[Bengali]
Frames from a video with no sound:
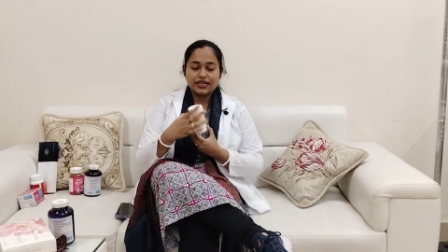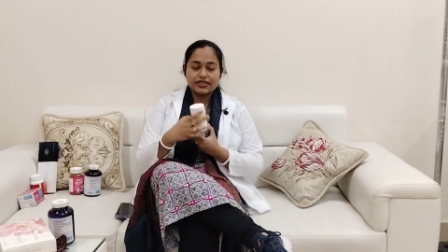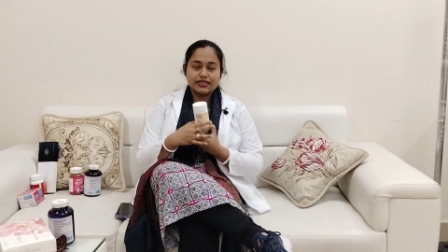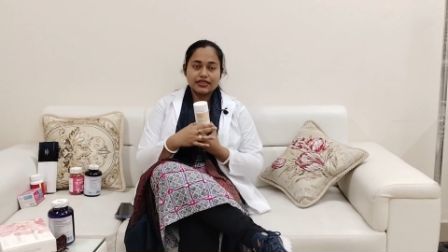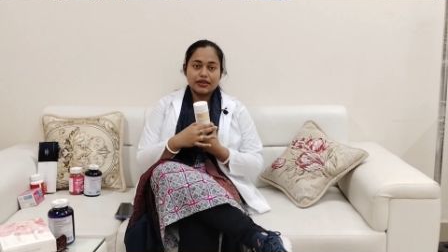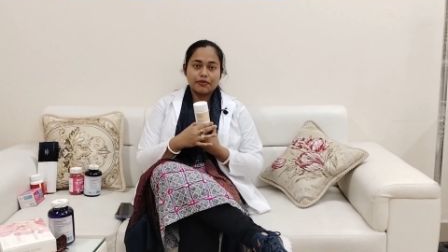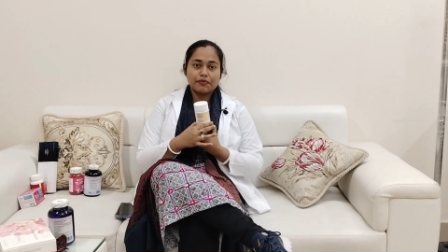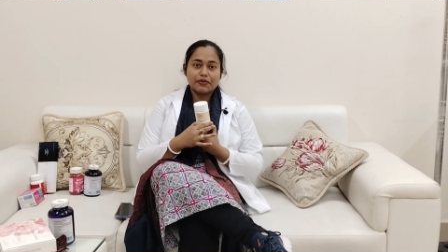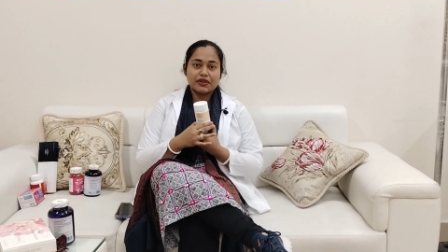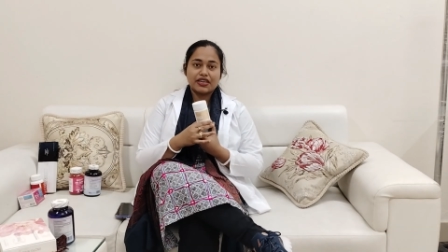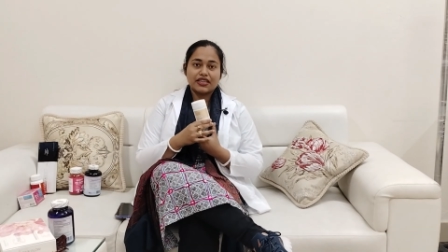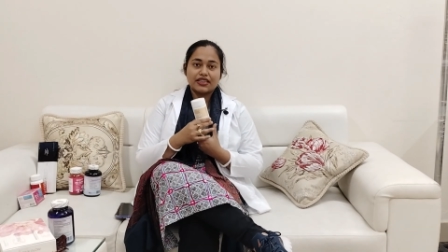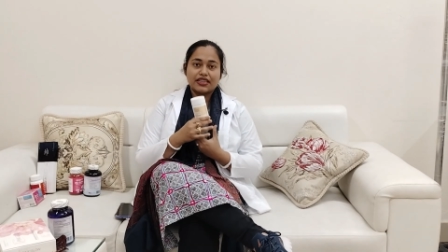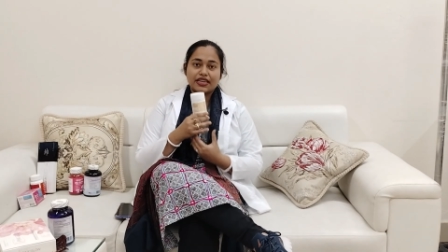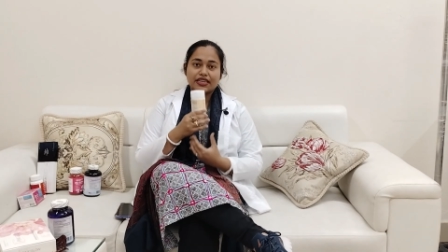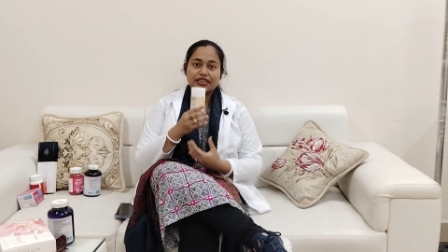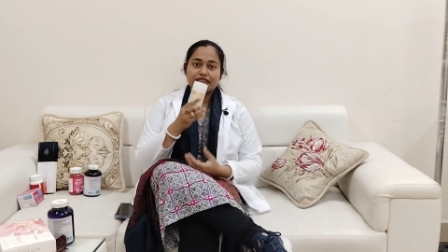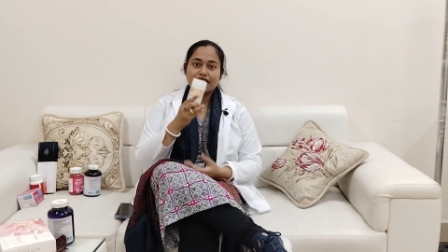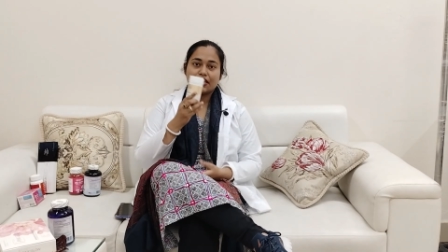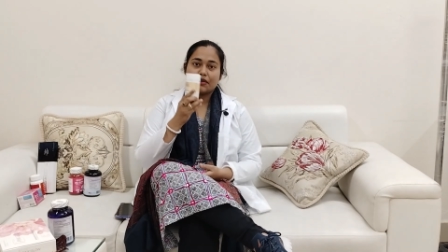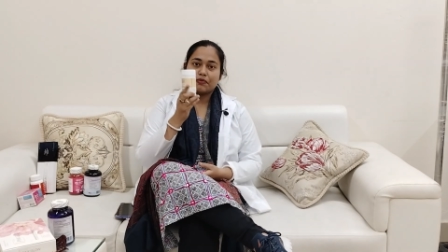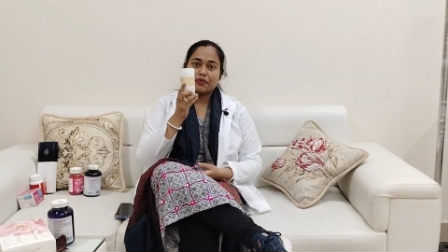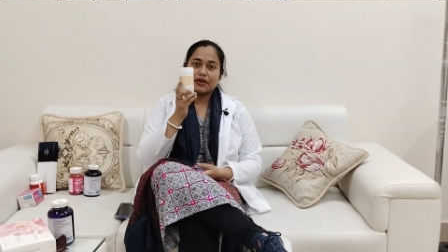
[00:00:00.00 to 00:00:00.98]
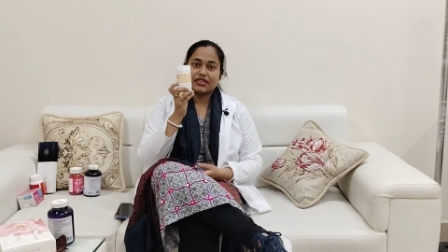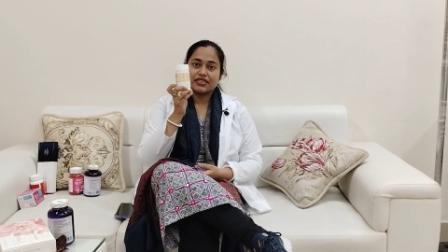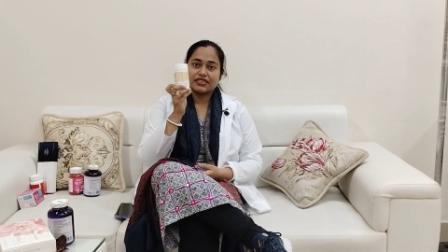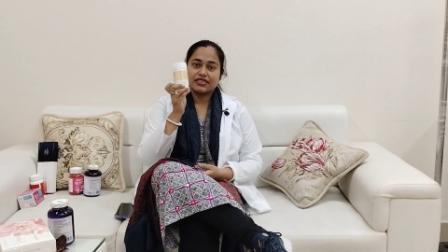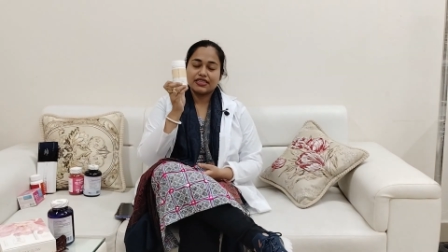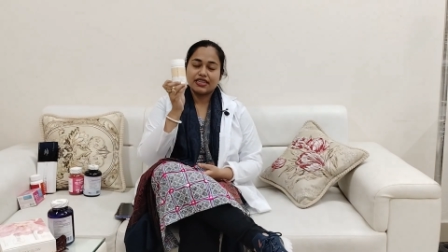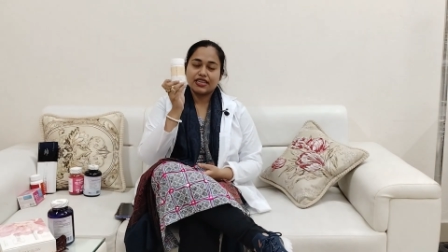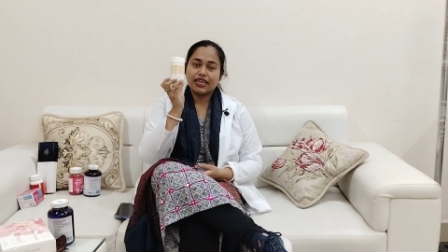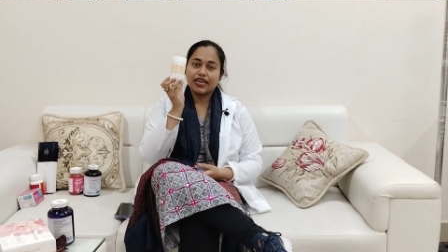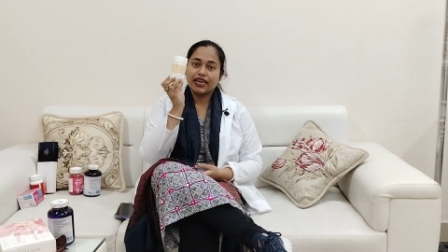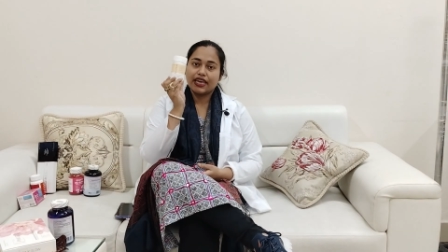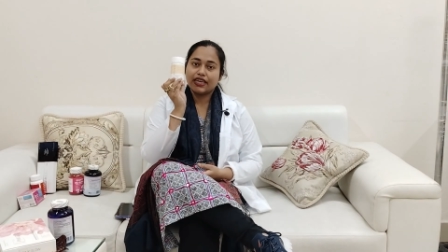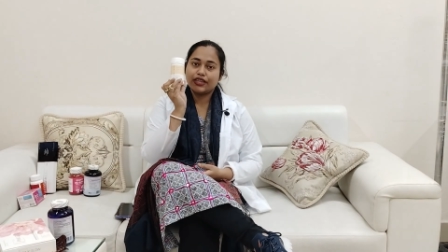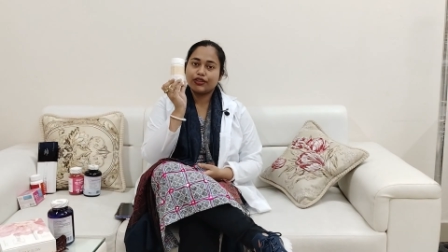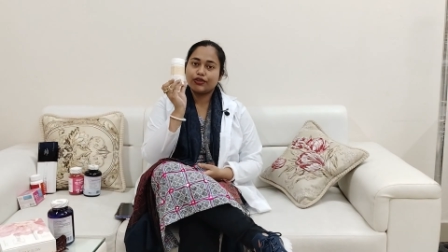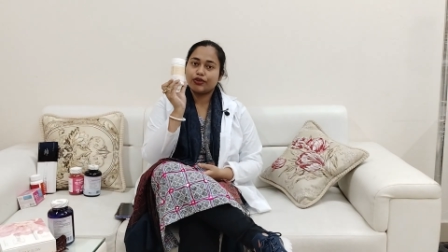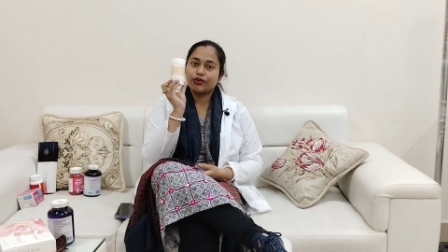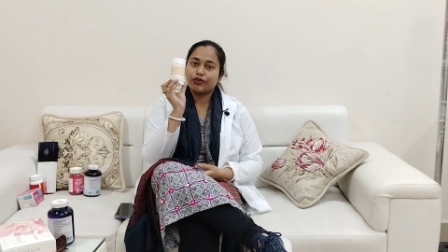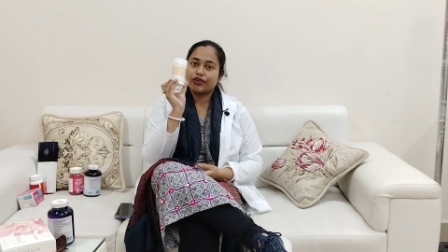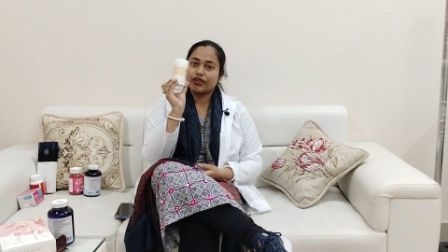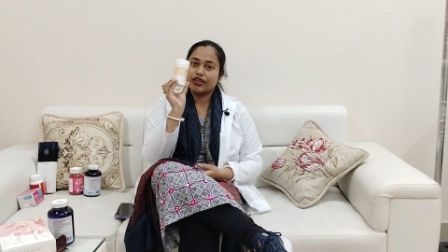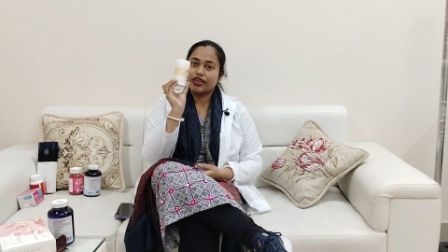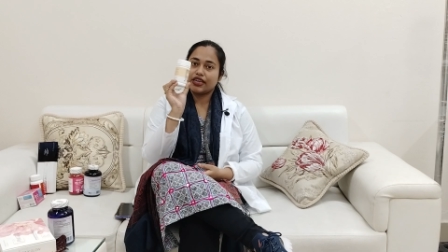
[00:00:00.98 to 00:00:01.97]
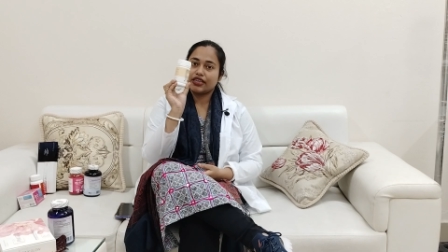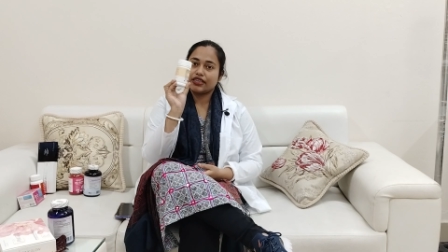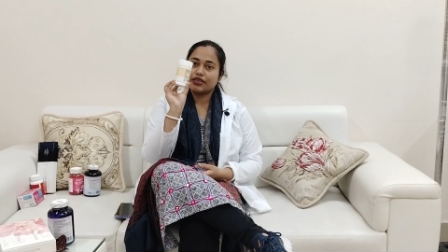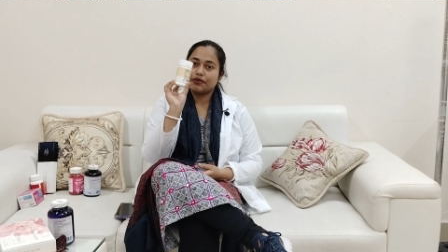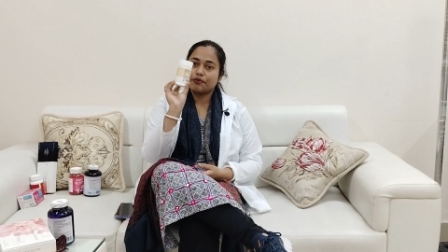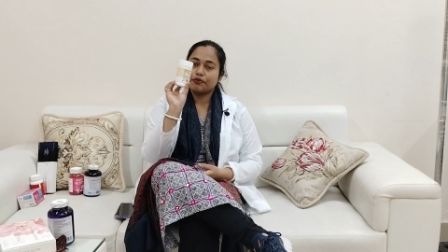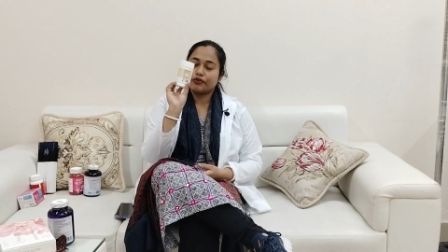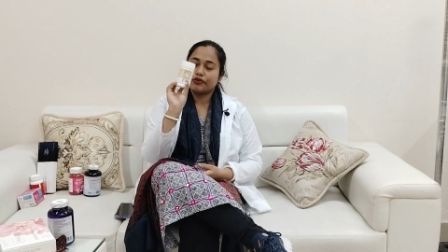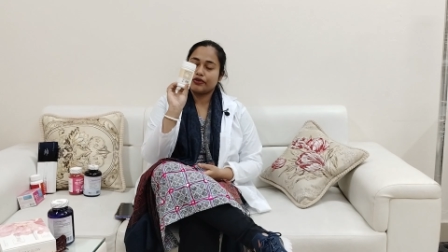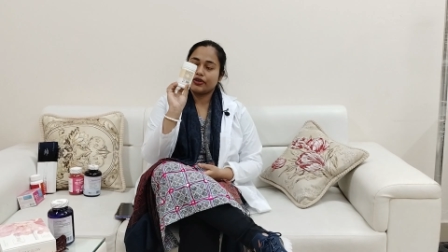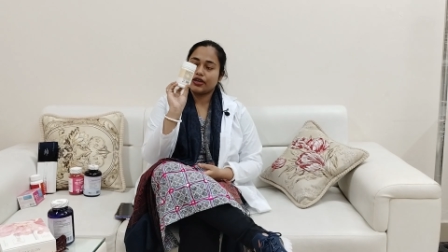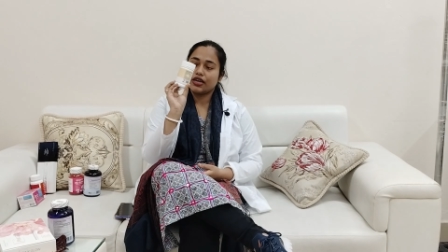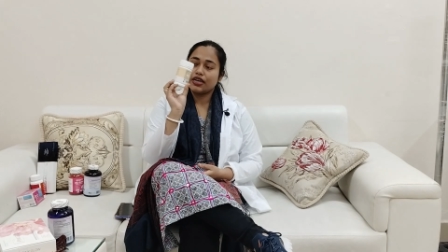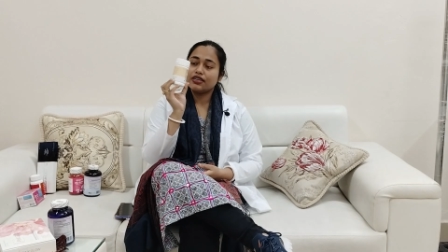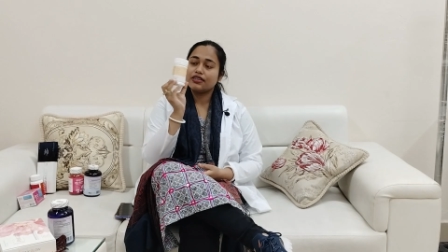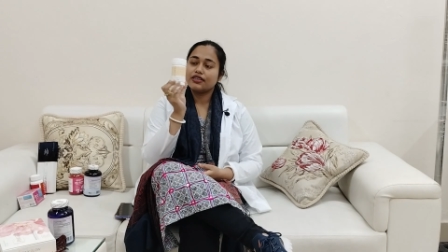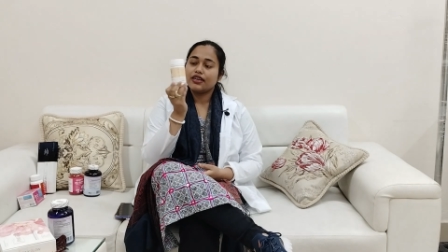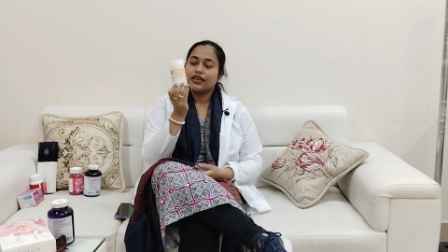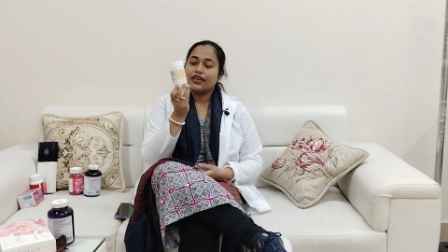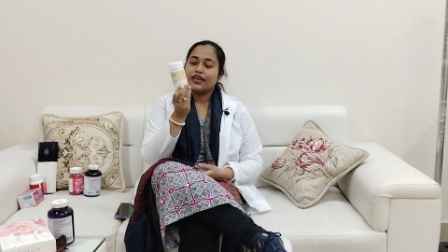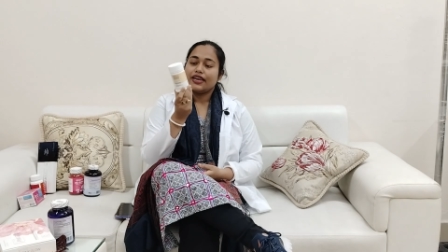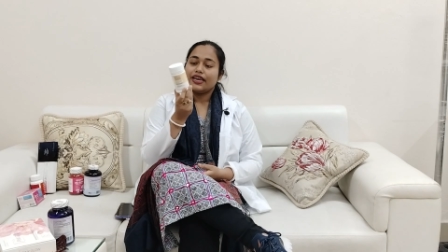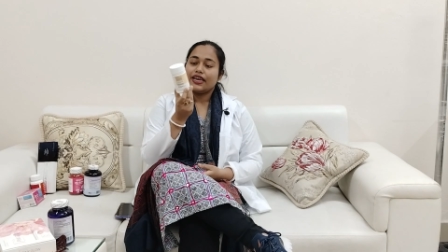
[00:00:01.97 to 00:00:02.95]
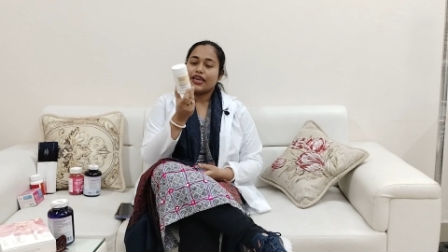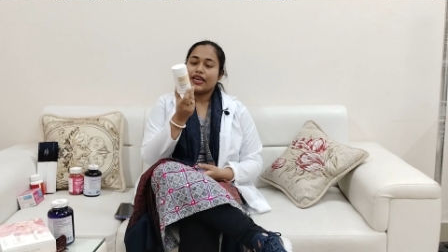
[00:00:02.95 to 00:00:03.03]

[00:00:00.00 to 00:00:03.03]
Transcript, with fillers: এই যে আপনারা দেখতেই পাচ্ছেন এই ধরনের একটি প্রোডাক্ট